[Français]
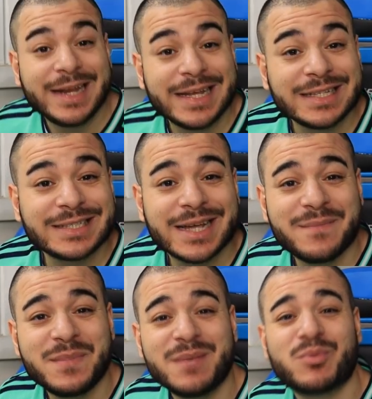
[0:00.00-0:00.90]
Les
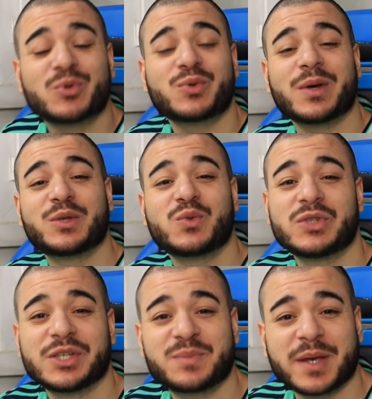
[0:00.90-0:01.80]
amis, bonjour à
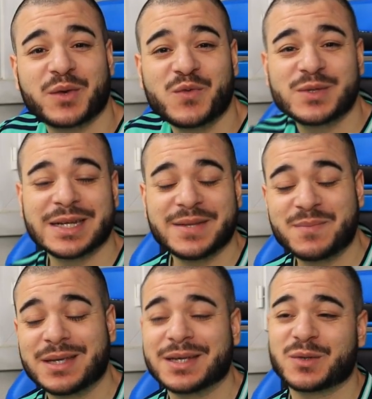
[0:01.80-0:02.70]
tous, j'espère que vous allez
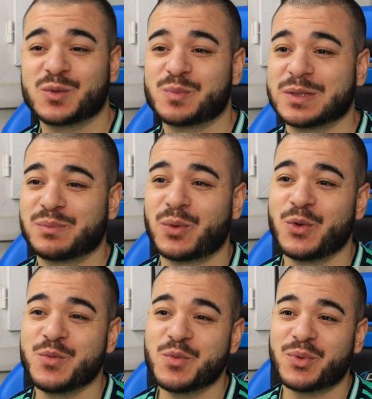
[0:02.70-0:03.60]
bien, que tout se passe pour
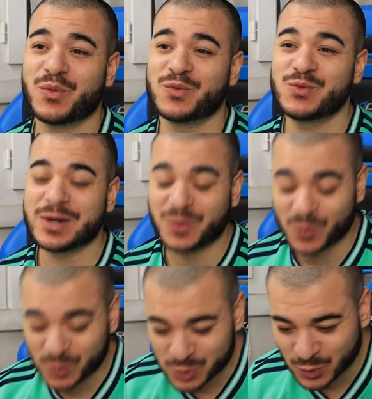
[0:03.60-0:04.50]
le mieux pour vous. Alors
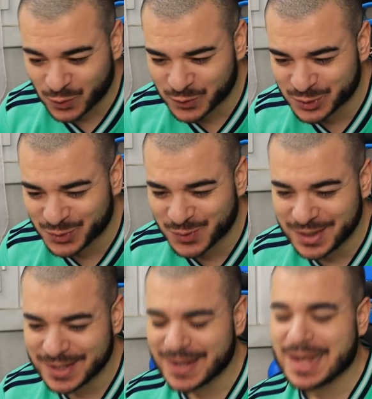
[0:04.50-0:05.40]
on se retrouve
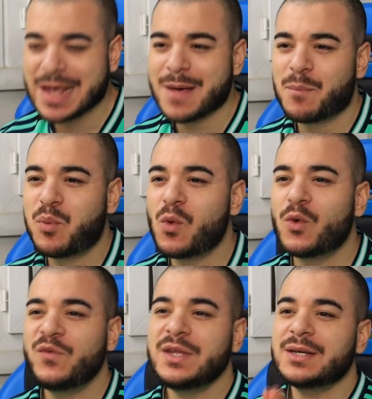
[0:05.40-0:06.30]
aujourd'hui
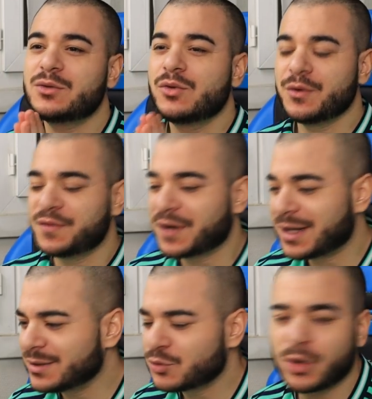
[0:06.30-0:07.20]
pour revenir sur une
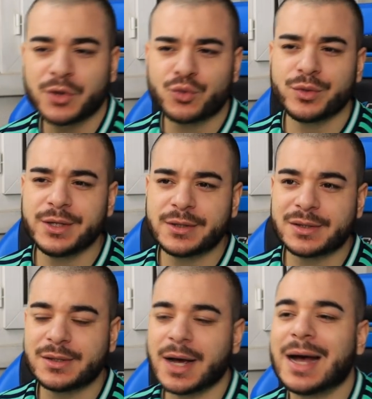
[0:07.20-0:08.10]
phrase, sur un tweet
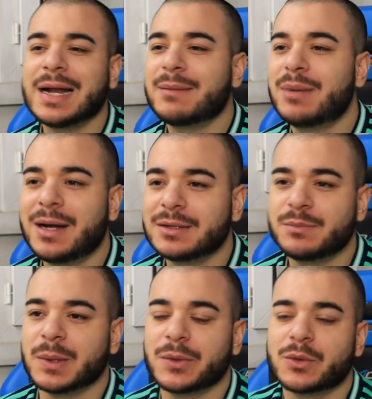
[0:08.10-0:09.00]
qui, à la
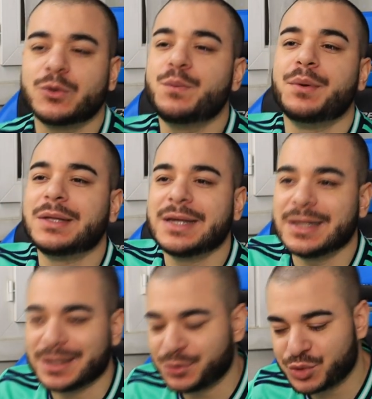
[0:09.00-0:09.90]
base, bien entendu,
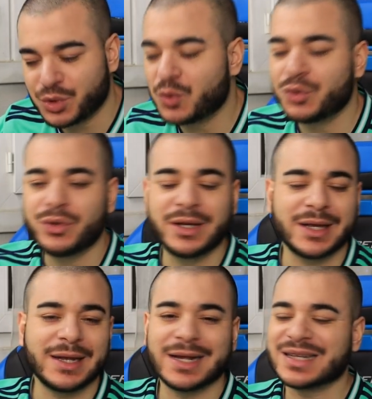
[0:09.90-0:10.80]
peut-être est du second
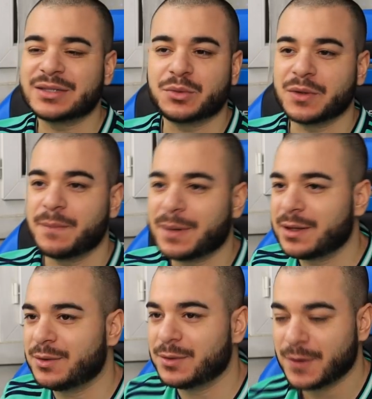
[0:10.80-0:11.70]
degré. La question n'est pas
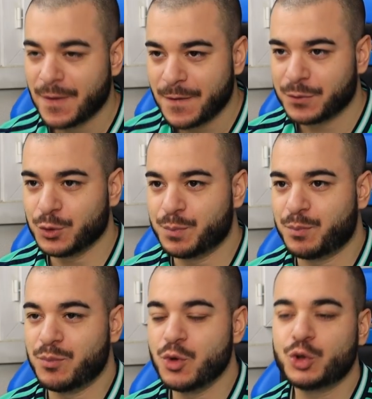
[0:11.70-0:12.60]
de,
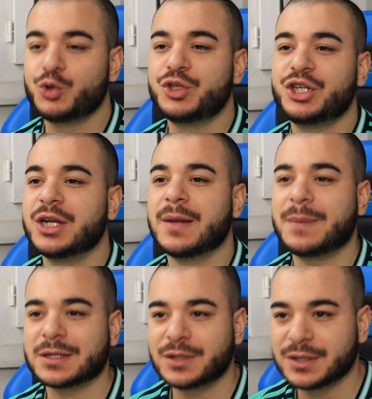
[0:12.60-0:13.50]
de, juger la
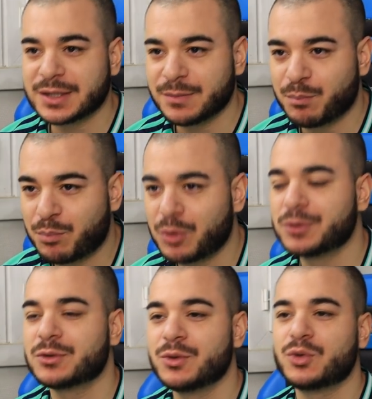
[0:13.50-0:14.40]
personne qui
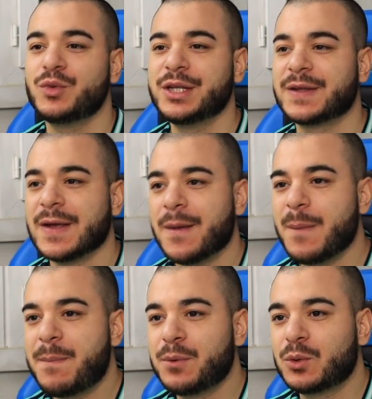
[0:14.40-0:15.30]
pose le tweet,
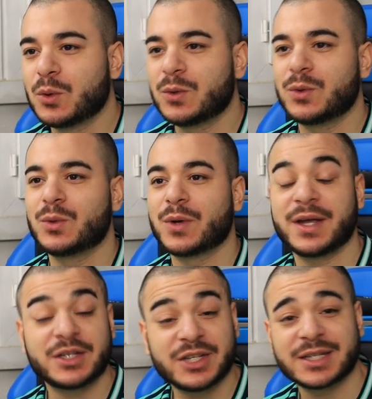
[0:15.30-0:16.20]
mais plutôt de, de
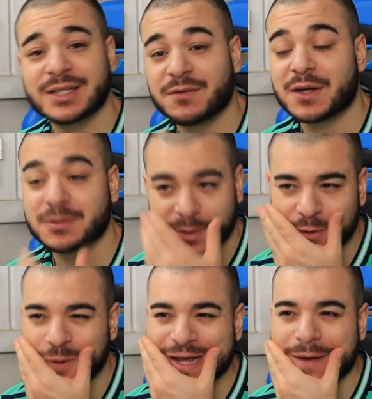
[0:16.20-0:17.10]
réagir à cette phrase
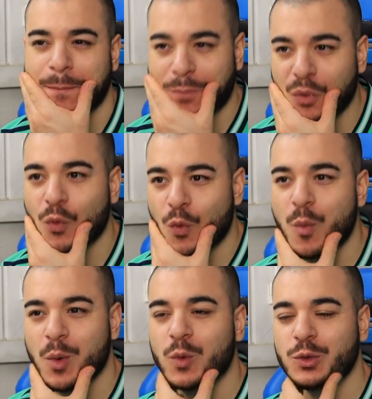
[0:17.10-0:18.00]
parce qu'il y a beaucoup,
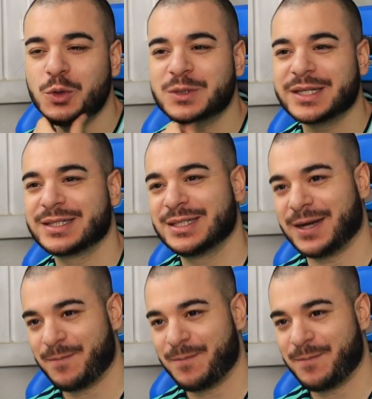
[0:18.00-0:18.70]
beaucoup de choses à se dire.